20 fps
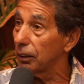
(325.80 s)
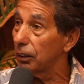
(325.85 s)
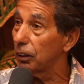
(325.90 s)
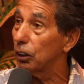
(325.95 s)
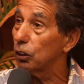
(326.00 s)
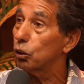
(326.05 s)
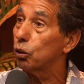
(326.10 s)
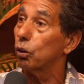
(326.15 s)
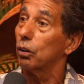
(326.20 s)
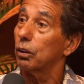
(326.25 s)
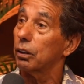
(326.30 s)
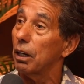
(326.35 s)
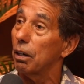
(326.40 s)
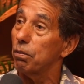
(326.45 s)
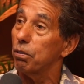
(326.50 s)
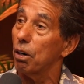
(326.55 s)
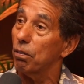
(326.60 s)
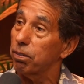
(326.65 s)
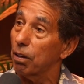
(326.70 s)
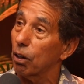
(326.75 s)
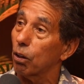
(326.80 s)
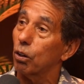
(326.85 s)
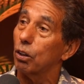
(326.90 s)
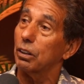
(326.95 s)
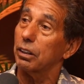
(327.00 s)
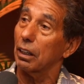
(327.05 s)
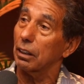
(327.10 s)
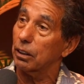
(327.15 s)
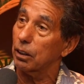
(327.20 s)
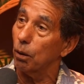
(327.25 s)
disso, teve uma
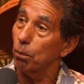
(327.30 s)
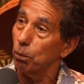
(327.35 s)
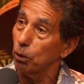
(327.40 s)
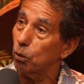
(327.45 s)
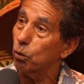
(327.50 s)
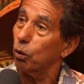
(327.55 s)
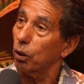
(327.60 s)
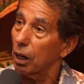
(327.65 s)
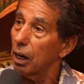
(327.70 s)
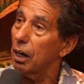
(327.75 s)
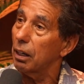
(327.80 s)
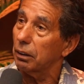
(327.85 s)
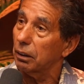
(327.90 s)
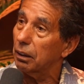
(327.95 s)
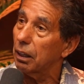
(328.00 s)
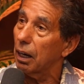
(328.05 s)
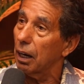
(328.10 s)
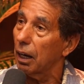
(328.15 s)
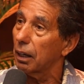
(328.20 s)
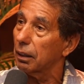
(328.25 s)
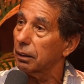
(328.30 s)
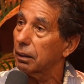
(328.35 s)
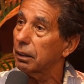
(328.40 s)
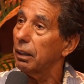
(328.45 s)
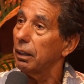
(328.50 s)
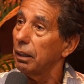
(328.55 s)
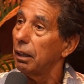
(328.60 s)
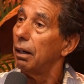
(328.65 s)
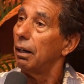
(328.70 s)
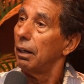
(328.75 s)
valorização muito grande, né?
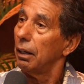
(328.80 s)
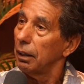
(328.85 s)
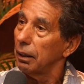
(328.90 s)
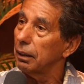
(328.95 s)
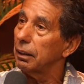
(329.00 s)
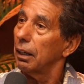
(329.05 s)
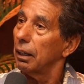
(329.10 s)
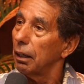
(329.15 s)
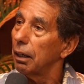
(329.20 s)
Assim, teve inde...